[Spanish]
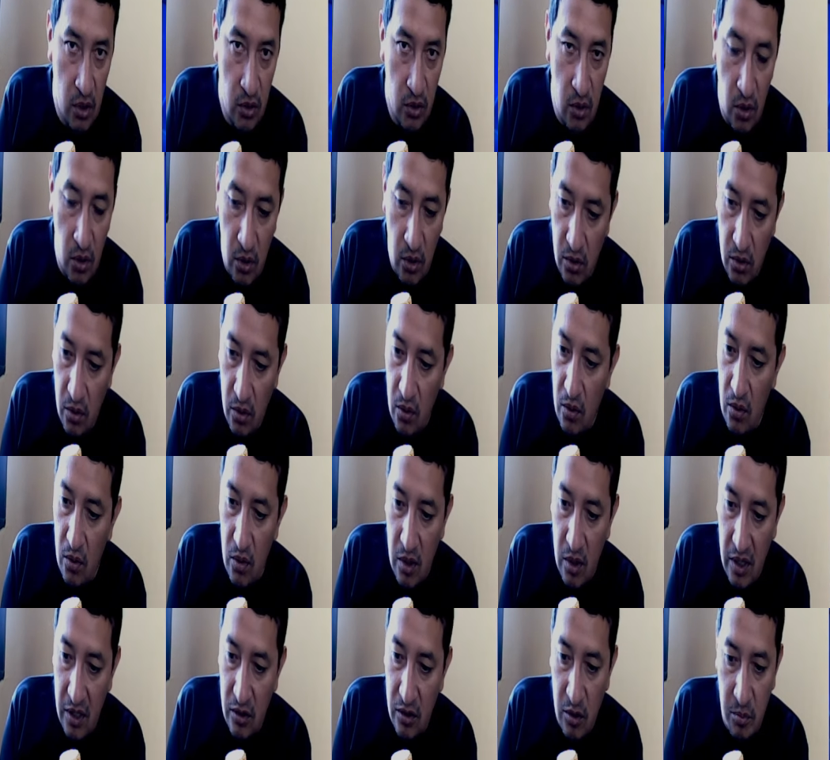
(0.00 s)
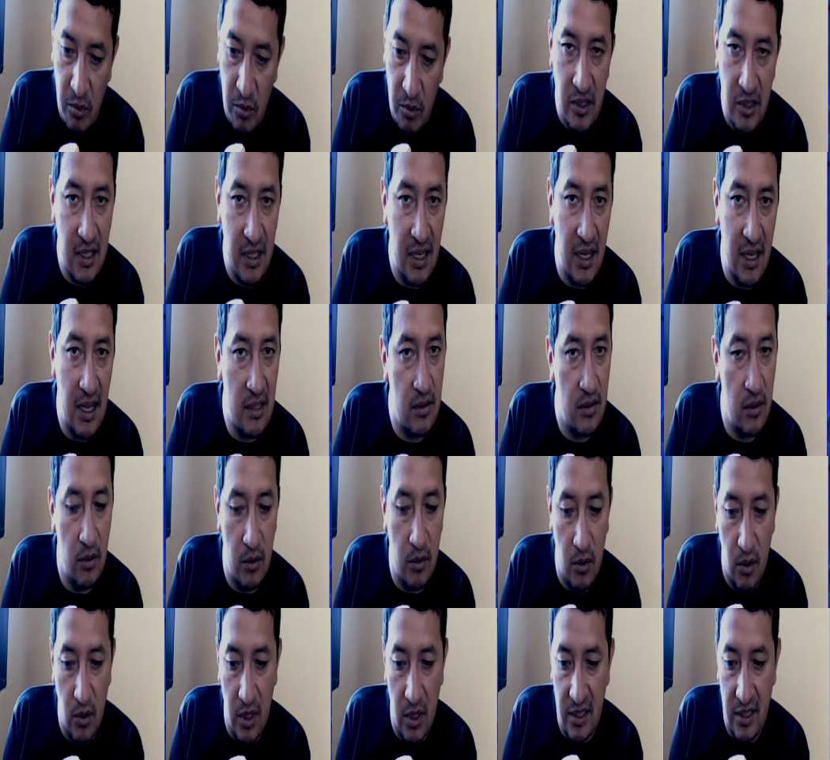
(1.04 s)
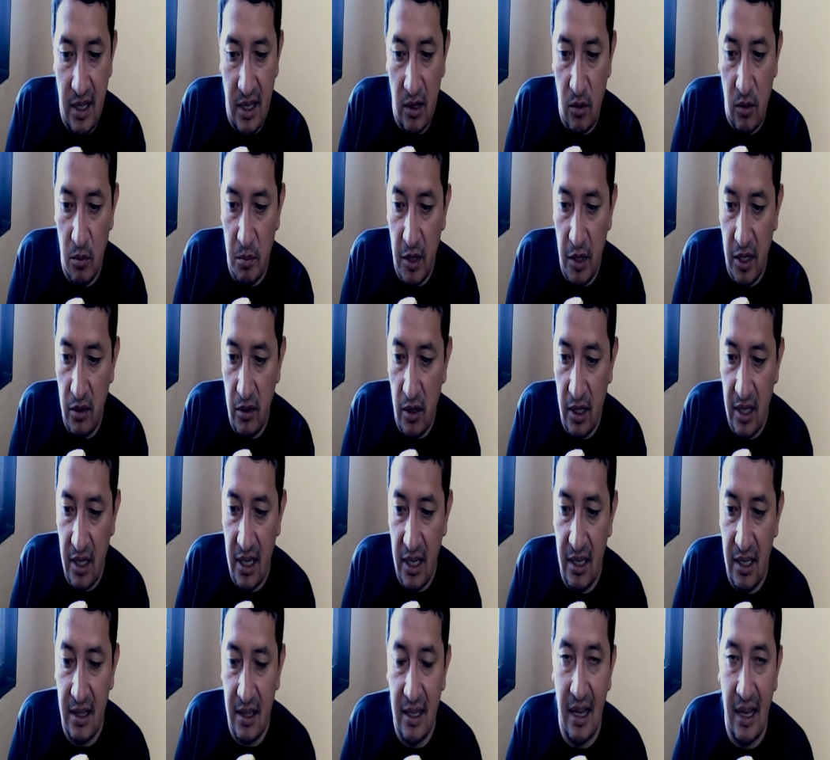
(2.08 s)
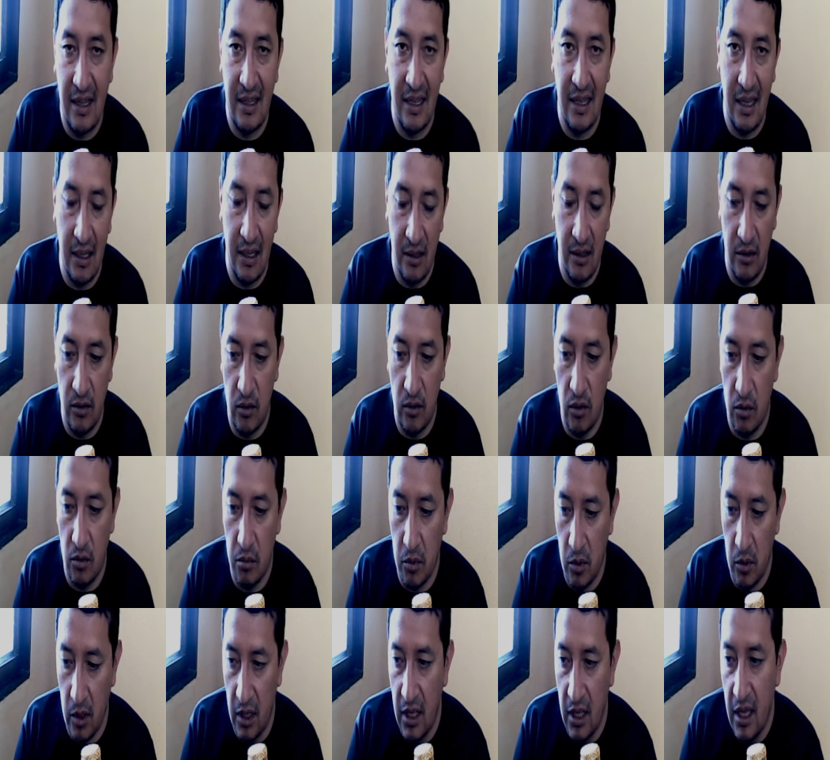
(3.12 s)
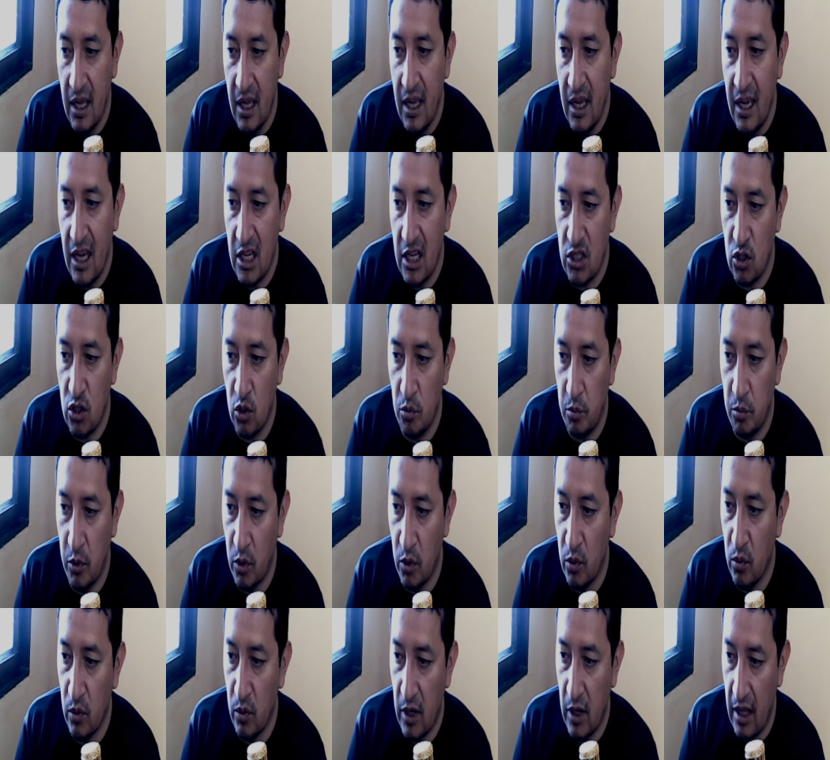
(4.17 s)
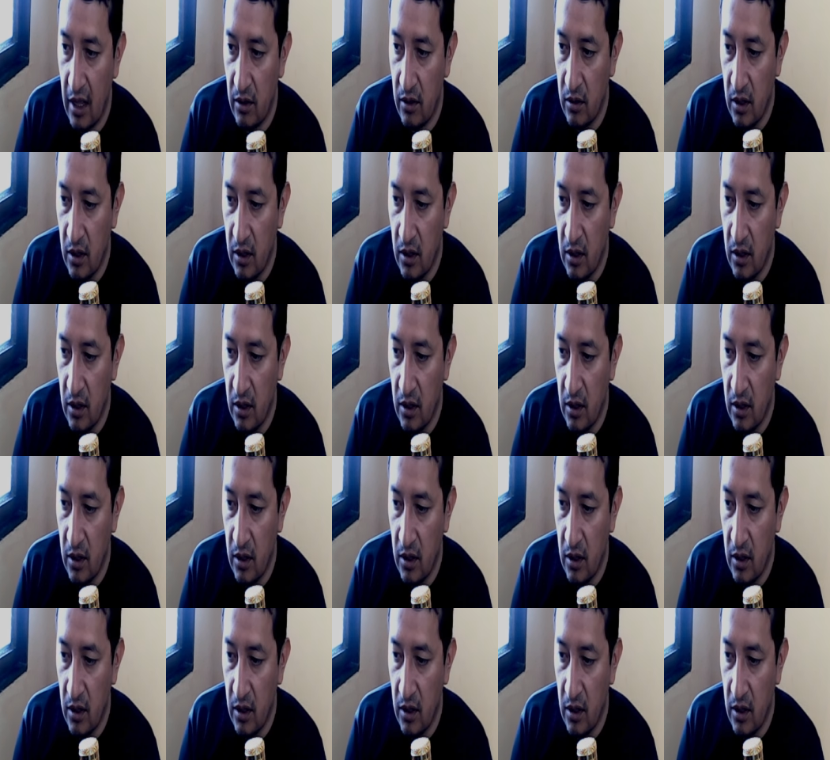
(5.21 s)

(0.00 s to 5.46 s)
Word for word: Todo lo que no pudo hacer Lazo lo está cumpliendo aquí Daniel Novoa. Eso por un lado.